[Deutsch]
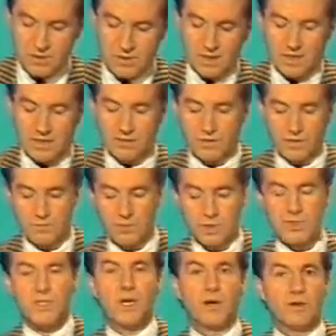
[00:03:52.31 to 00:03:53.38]
direkt von
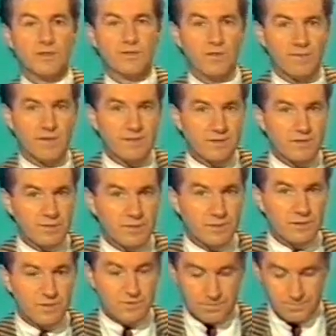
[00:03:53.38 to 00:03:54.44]
Moskau aus verwaltet
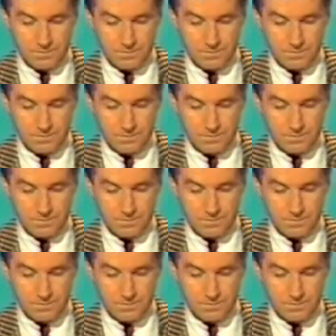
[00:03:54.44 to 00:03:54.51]
wird.